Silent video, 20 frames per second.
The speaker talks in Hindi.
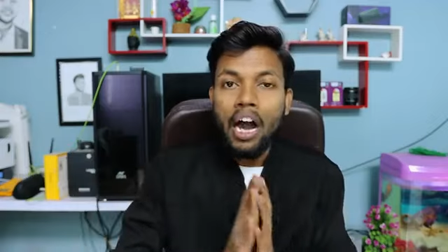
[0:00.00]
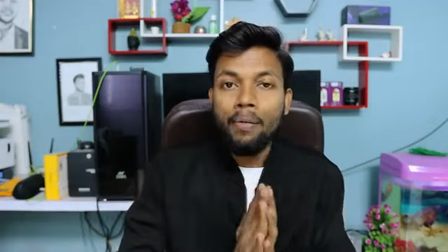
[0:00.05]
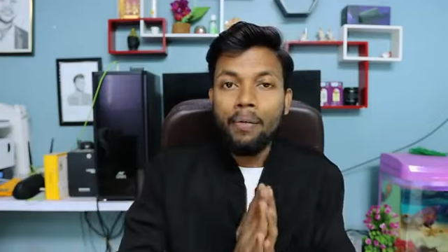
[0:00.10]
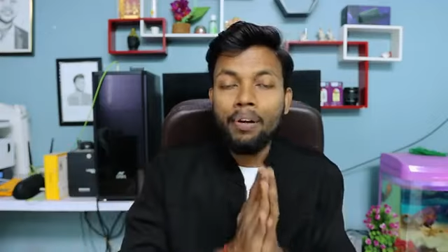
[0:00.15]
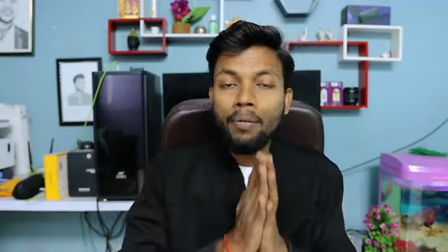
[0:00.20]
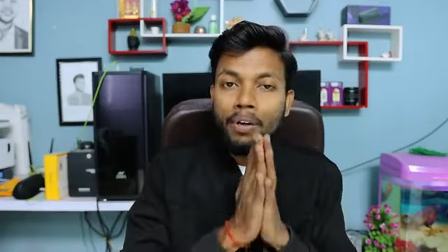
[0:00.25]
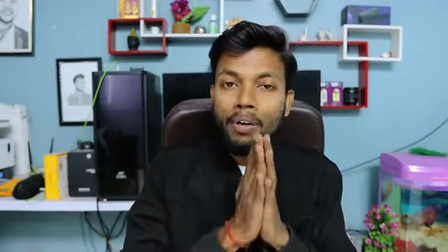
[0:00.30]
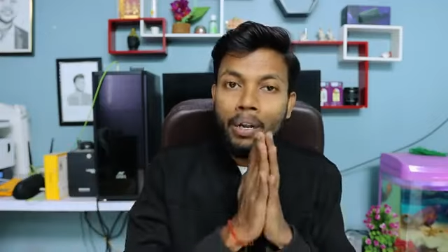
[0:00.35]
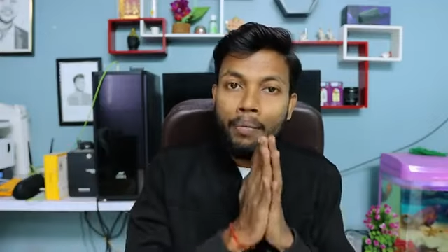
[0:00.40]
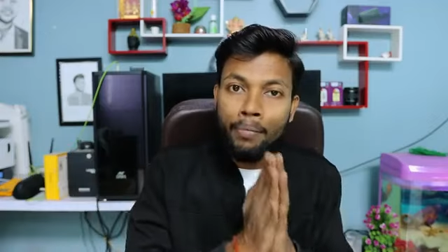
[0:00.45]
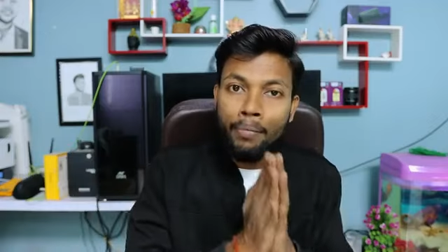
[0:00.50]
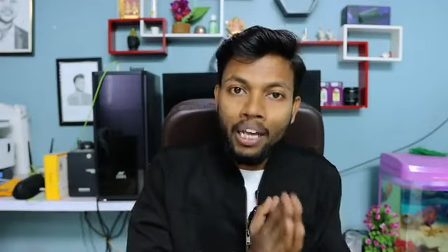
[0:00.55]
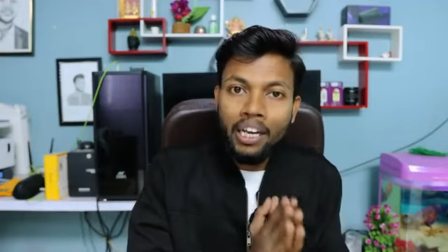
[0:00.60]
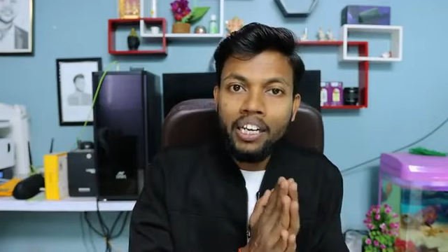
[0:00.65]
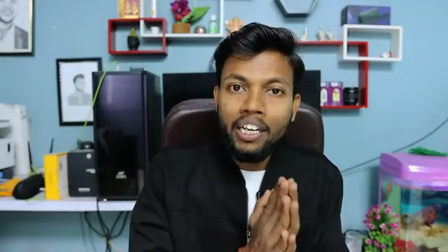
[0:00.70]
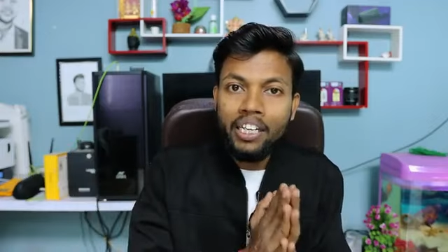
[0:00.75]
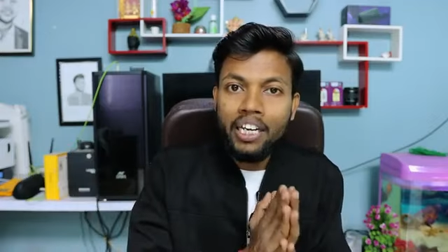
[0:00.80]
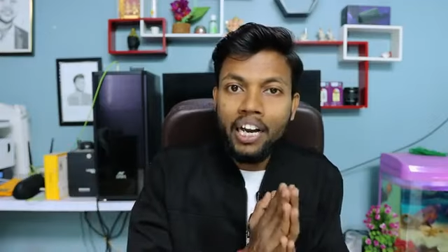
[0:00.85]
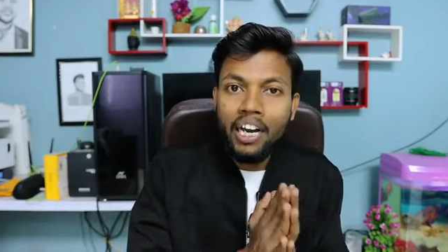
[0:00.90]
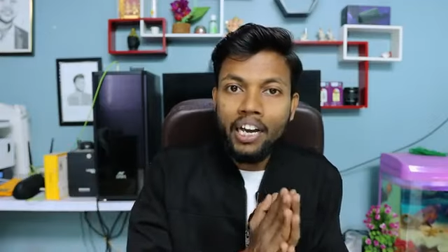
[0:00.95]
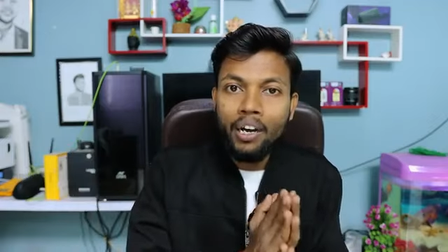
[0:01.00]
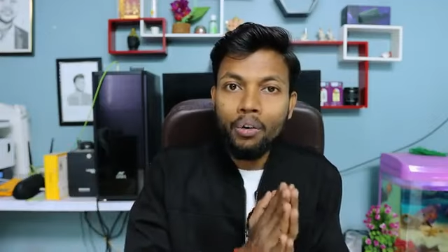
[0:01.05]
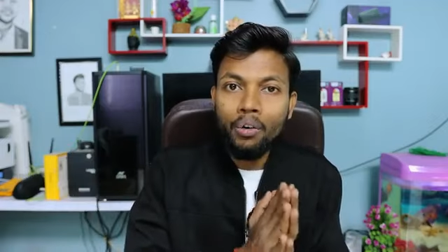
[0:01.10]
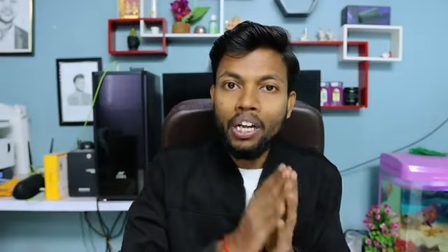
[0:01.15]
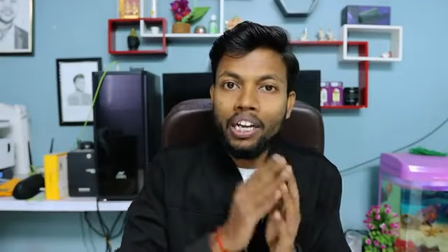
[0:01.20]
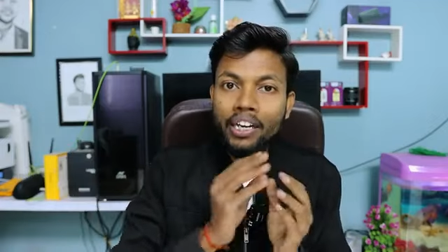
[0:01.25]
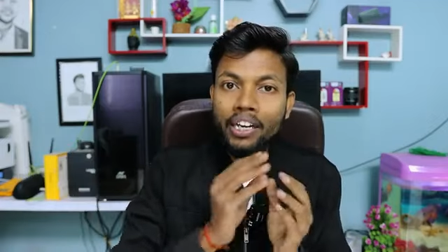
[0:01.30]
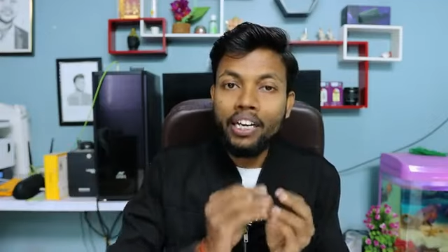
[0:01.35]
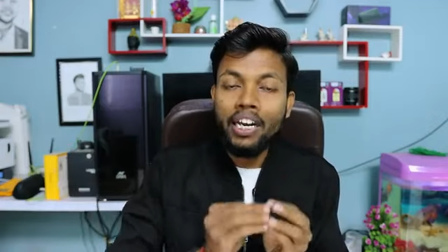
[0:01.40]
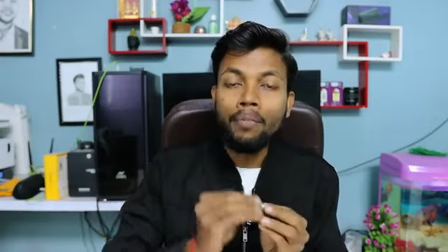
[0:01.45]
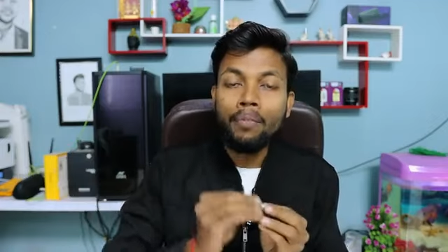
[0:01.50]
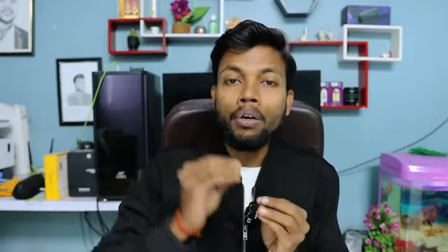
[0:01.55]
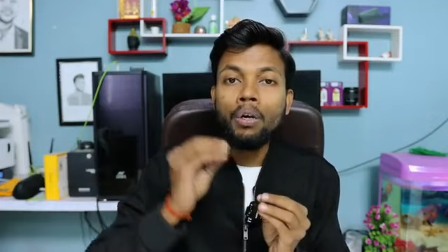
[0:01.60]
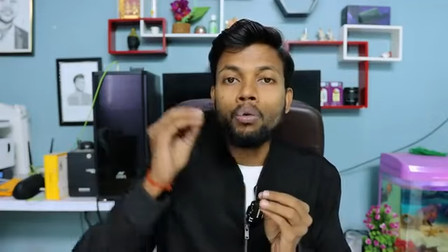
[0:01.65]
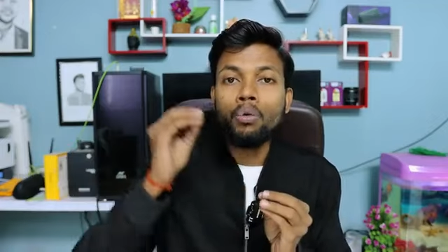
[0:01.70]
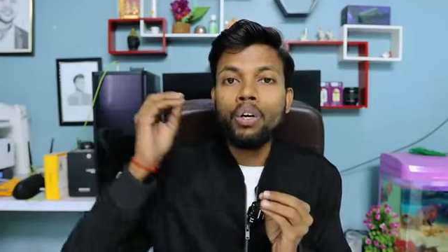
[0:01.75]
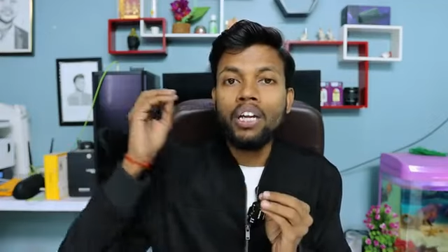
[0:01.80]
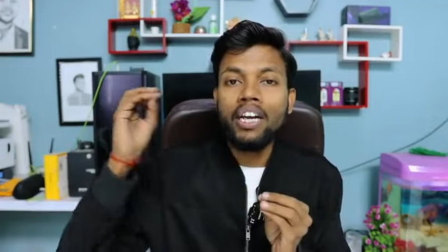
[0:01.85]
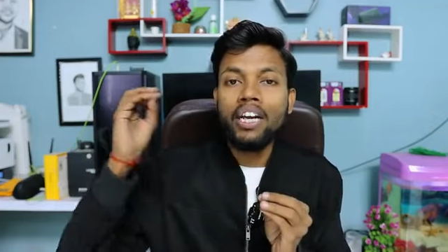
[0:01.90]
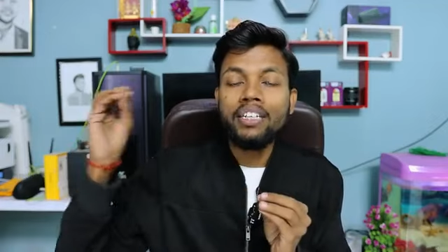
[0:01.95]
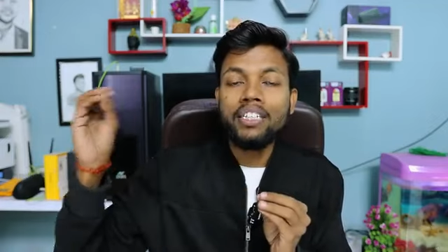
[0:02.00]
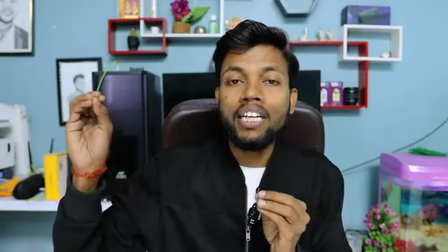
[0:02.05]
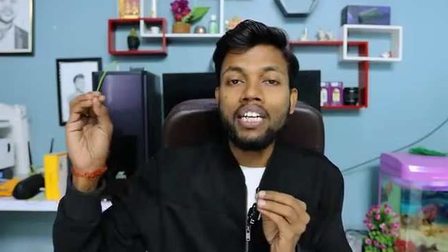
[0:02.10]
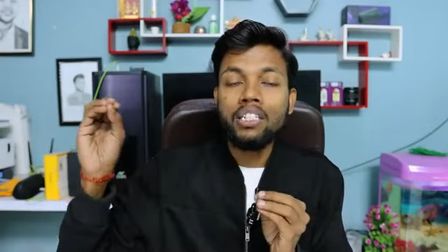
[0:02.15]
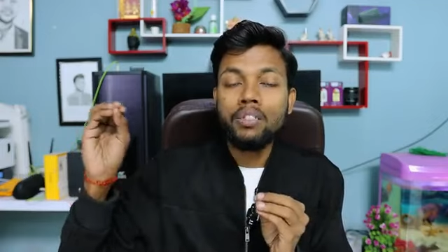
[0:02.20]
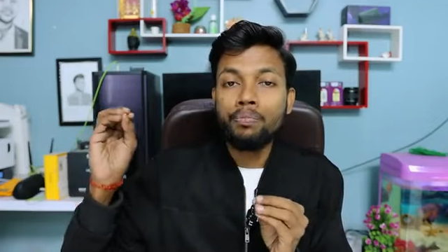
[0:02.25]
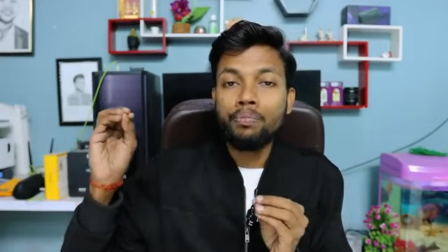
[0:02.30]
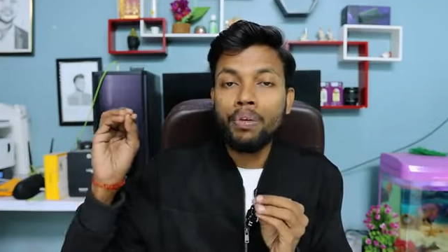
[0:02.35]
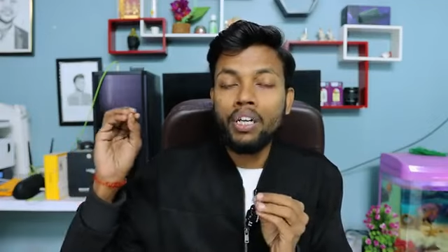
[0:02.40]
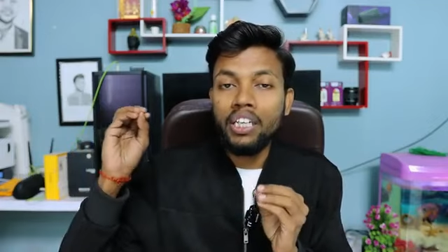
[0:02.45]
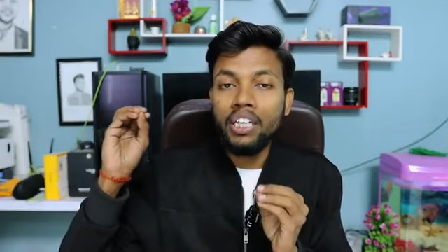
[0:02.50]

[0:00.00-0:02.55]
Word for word: आपका भले मेल नहीं आया होगा लेकिन आपका गूगल एडसेंस